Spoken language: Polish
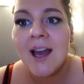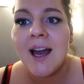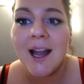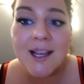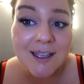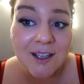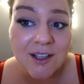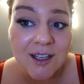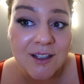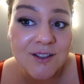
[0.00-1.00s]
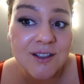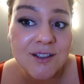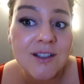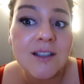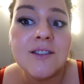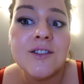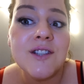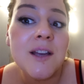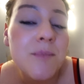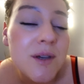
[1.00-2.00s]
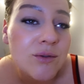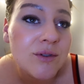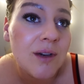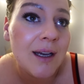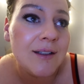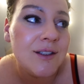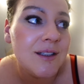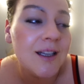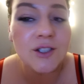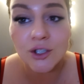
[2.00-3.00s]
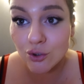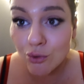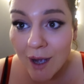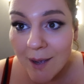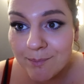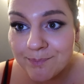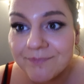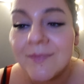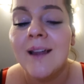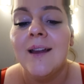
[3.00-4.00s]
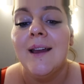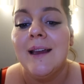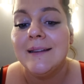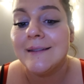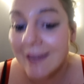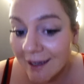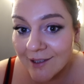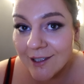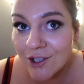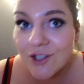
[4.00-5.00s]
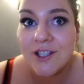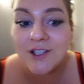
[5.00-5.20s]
ale taki, taki dzisiejszy dzień był, słuchajcie. Tak się czułam, tak też się